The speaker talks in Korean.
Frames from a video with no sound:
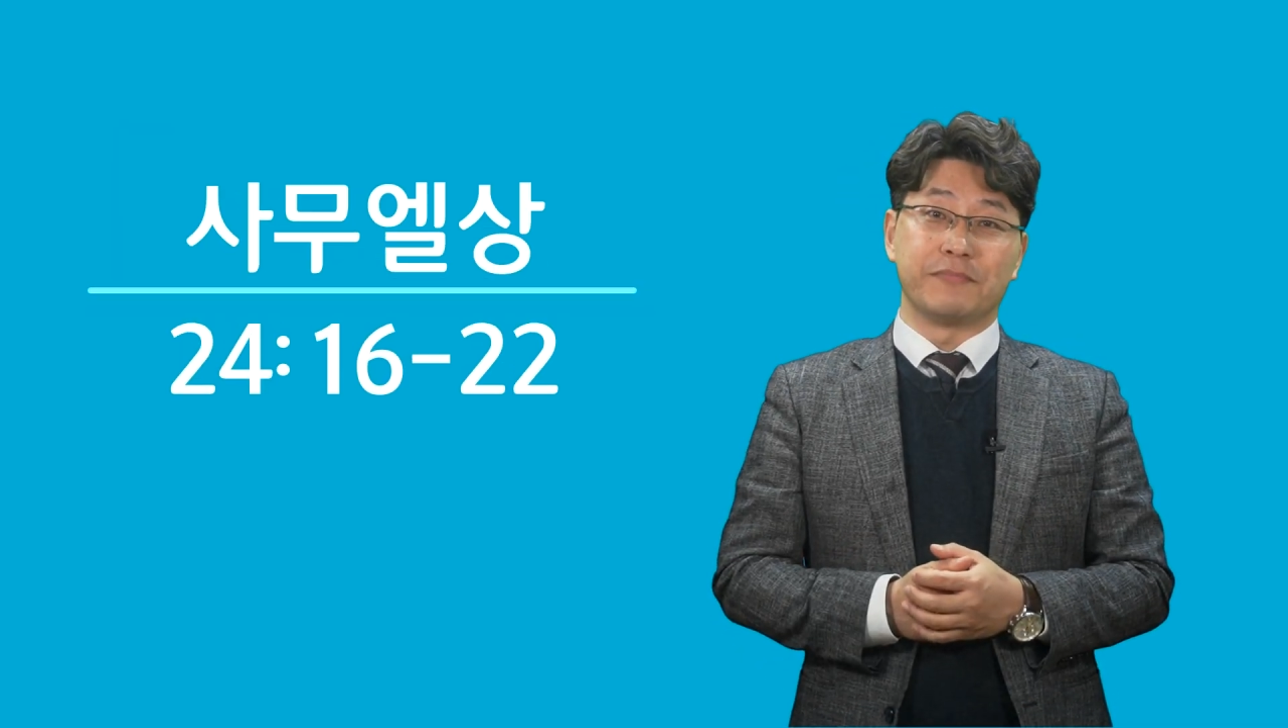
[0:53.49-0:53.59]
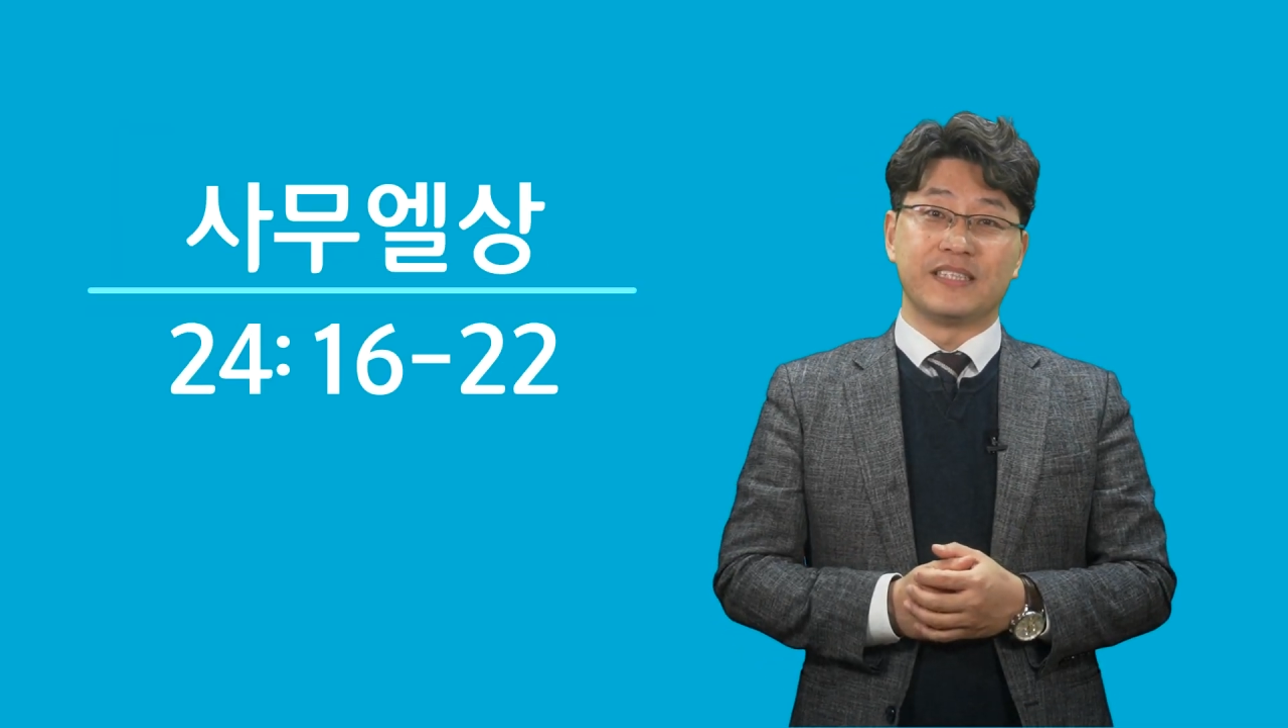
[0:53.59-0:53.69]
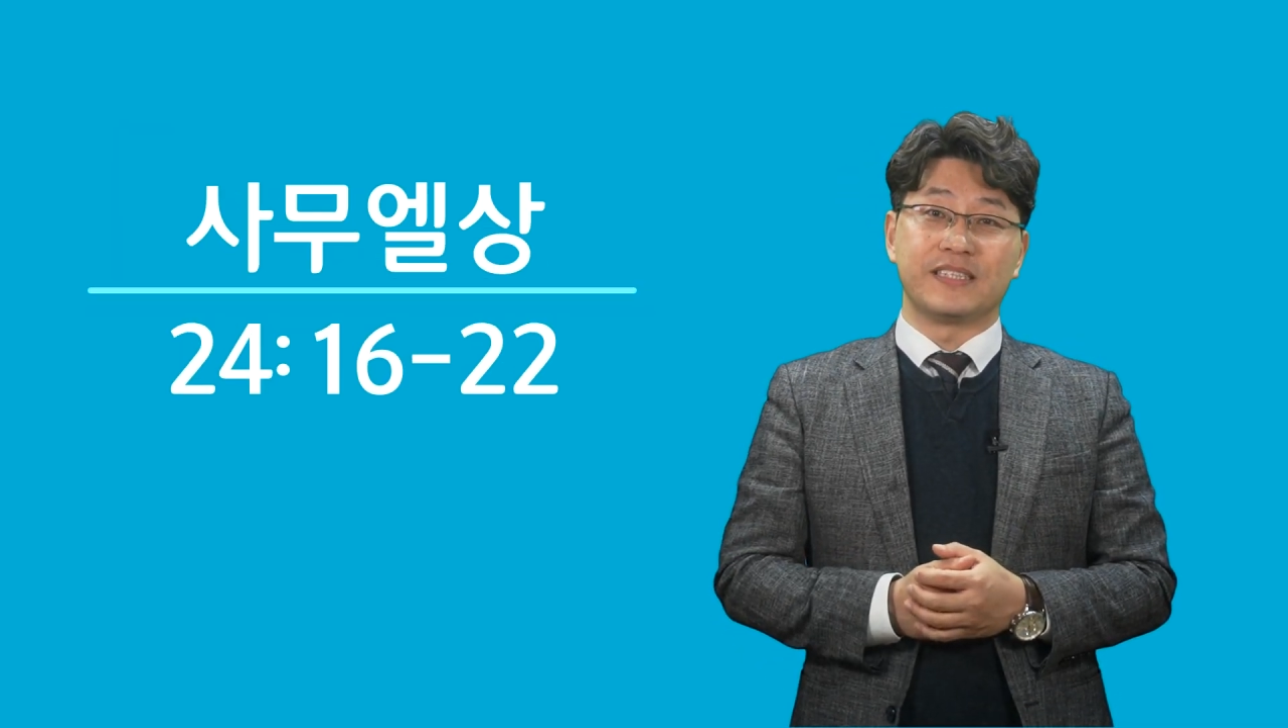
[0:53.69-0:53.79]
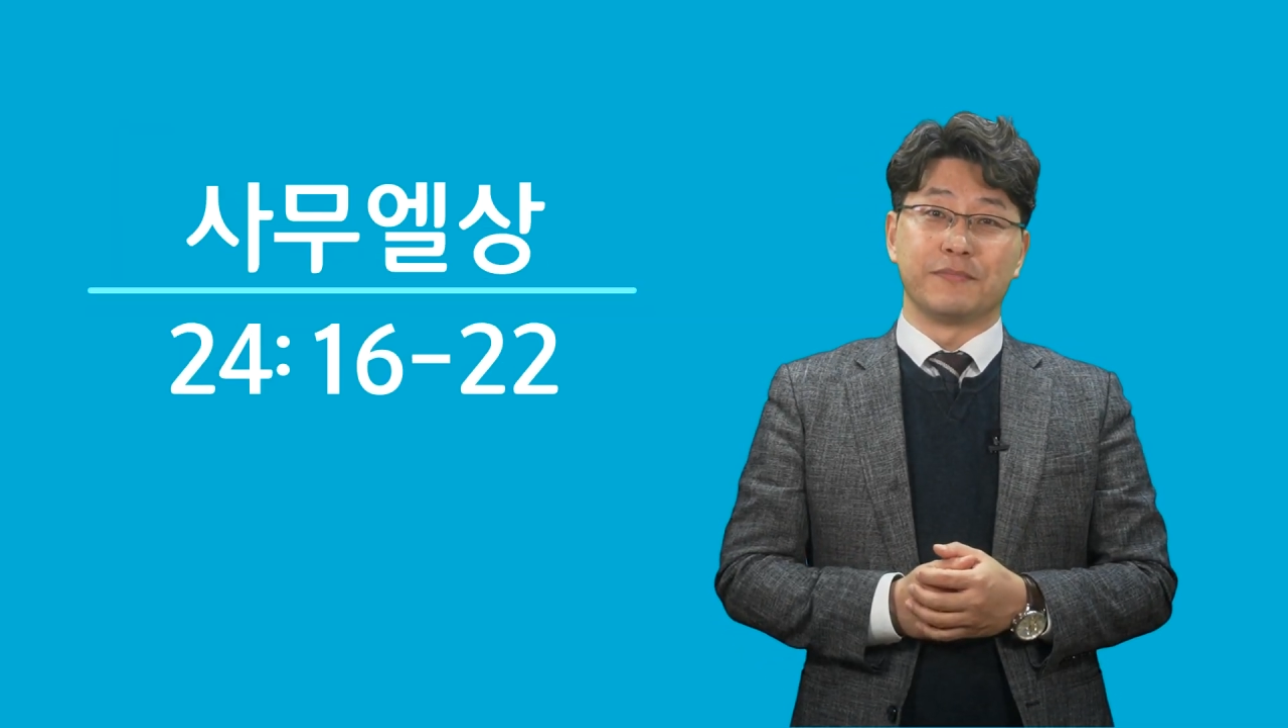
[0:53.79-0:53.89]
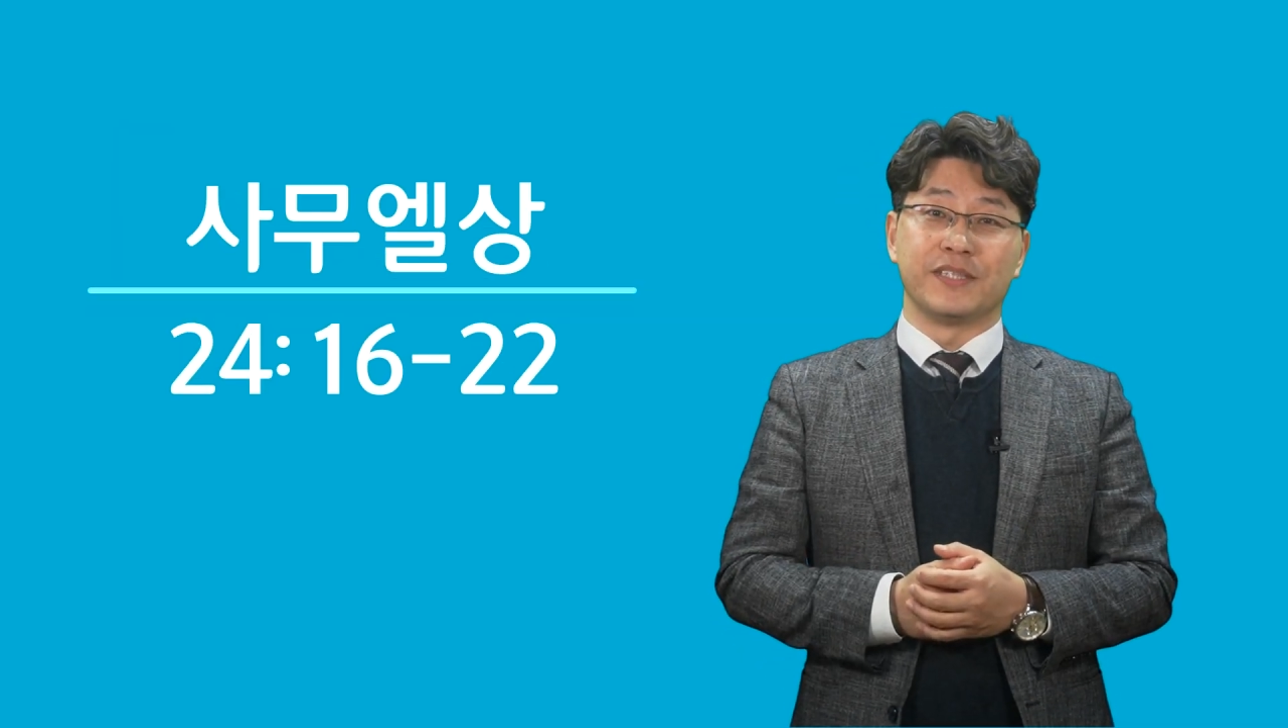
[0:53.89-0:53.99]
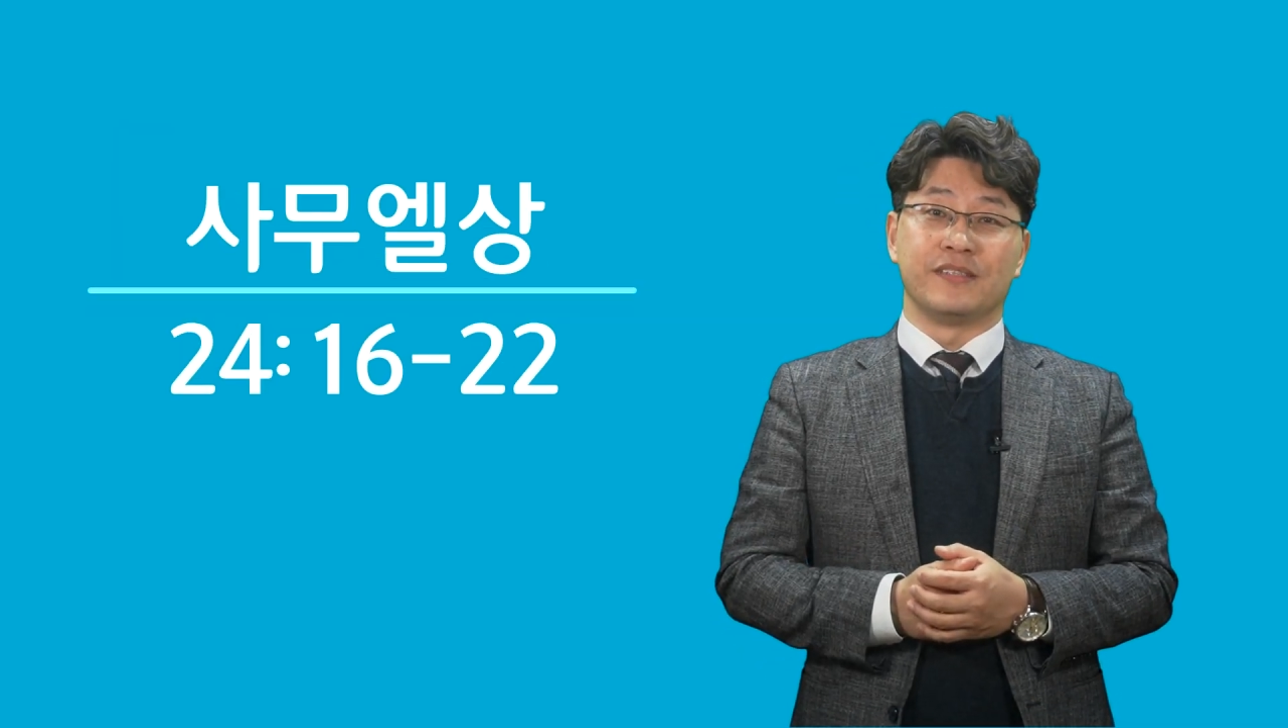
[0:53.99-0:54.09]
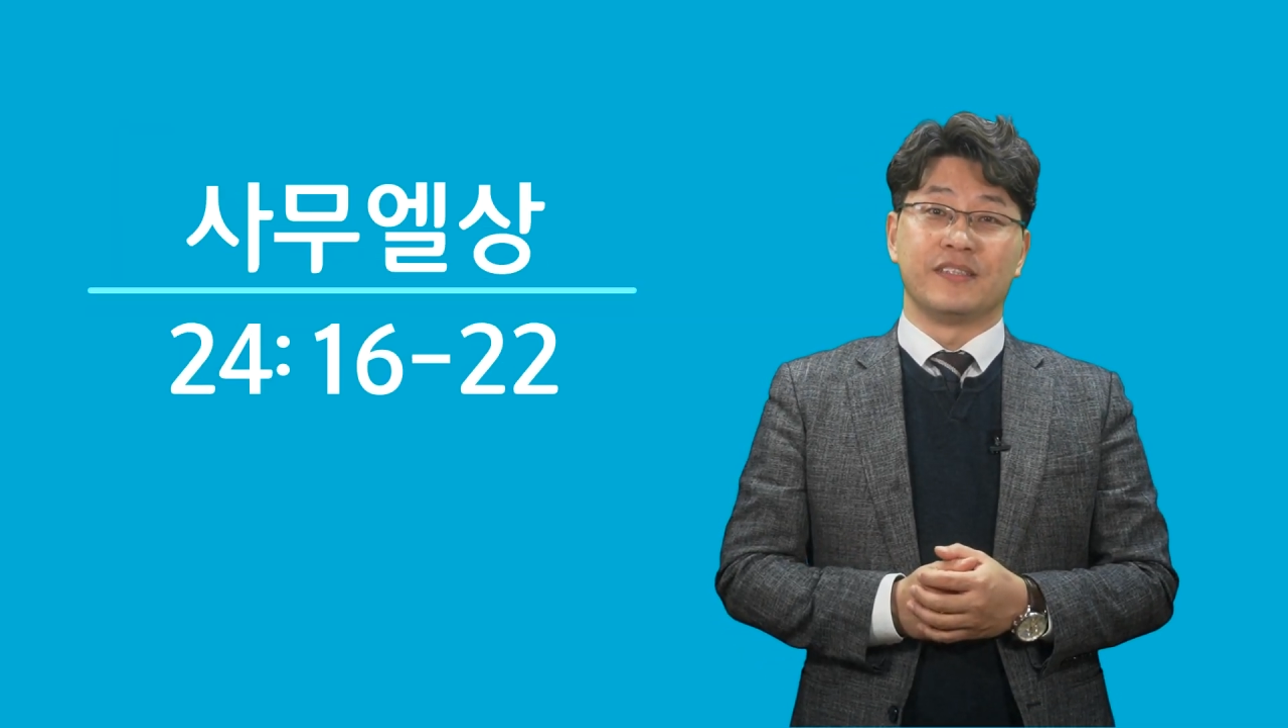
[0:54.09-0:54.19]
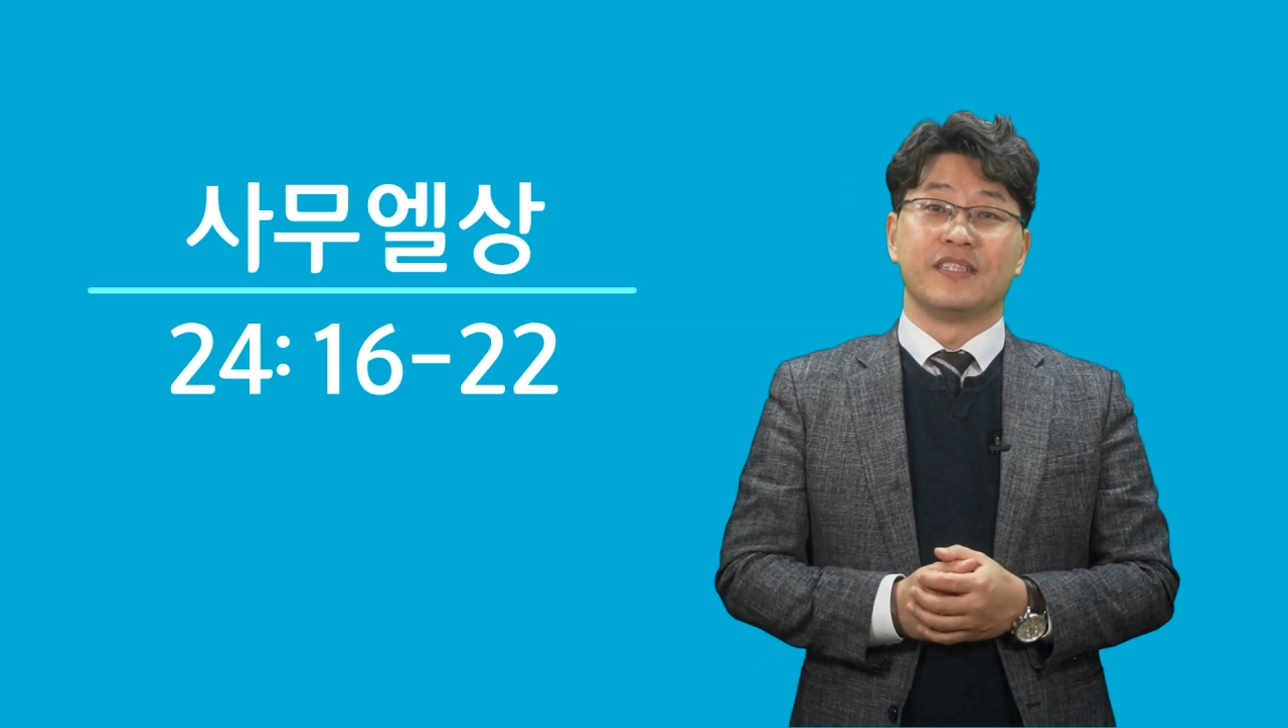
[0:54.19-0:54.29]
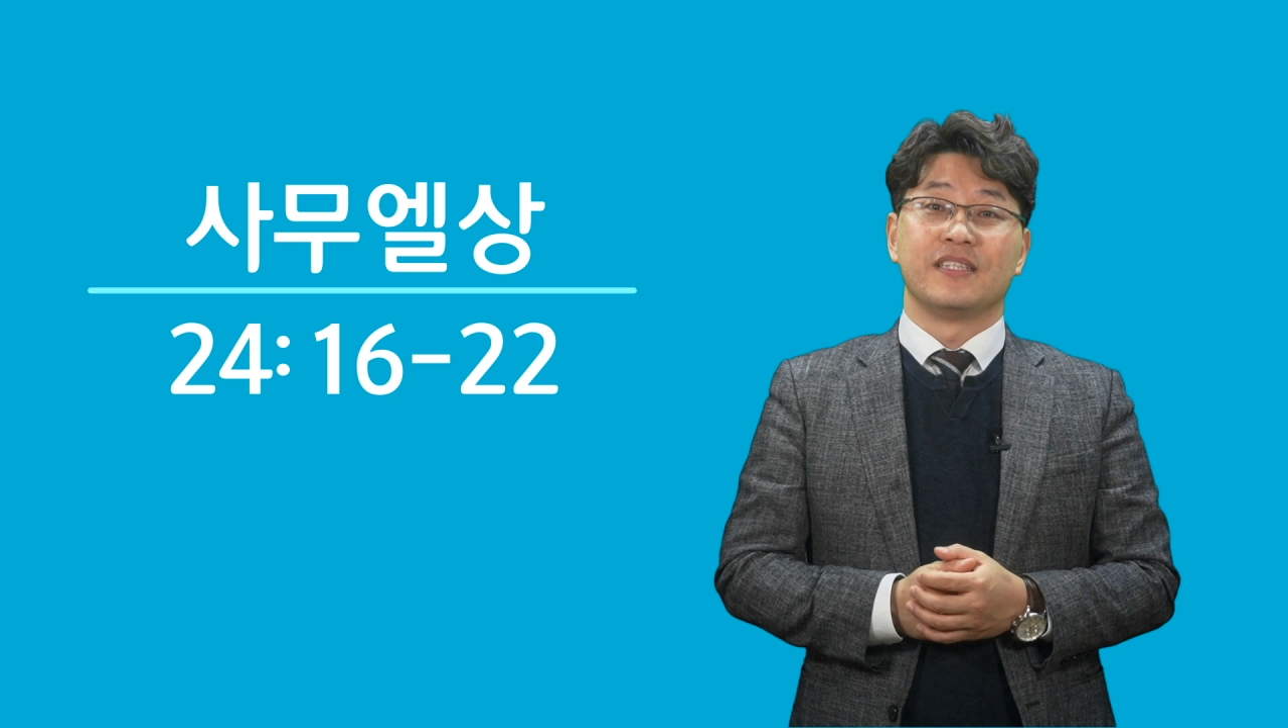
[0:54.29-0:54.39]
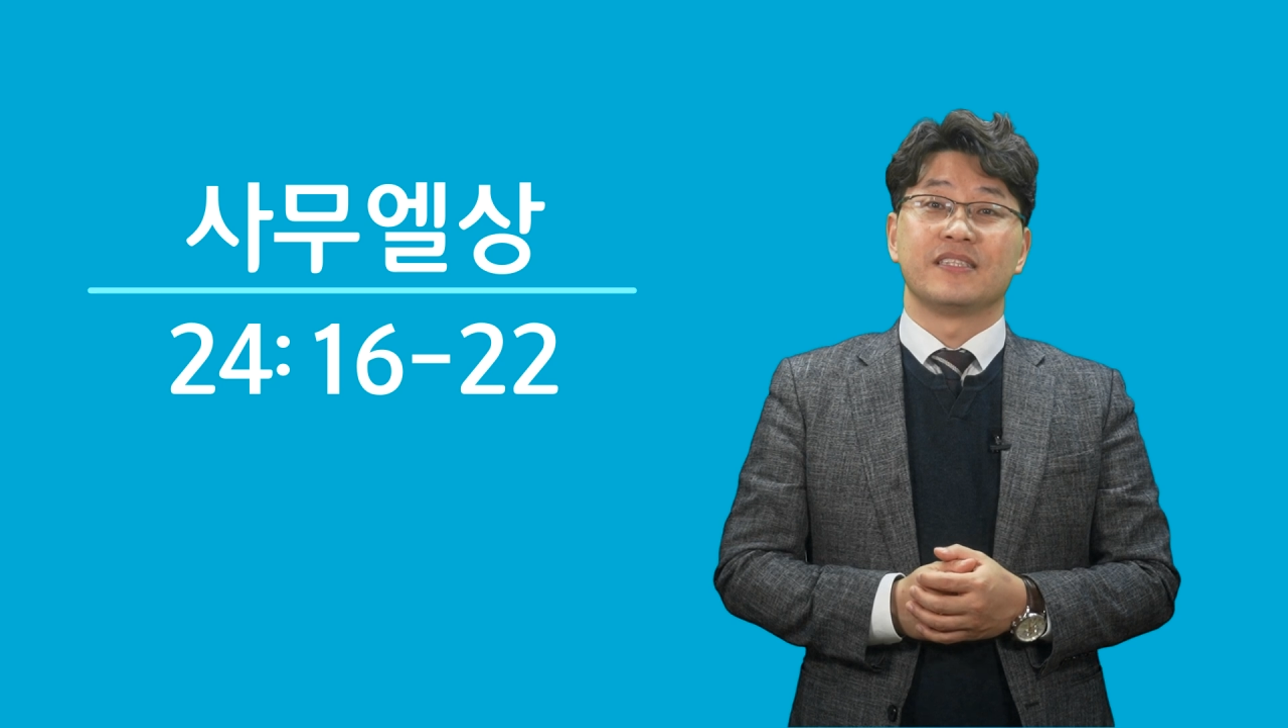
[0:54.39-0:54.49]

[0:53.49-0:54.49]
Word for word: 말씀은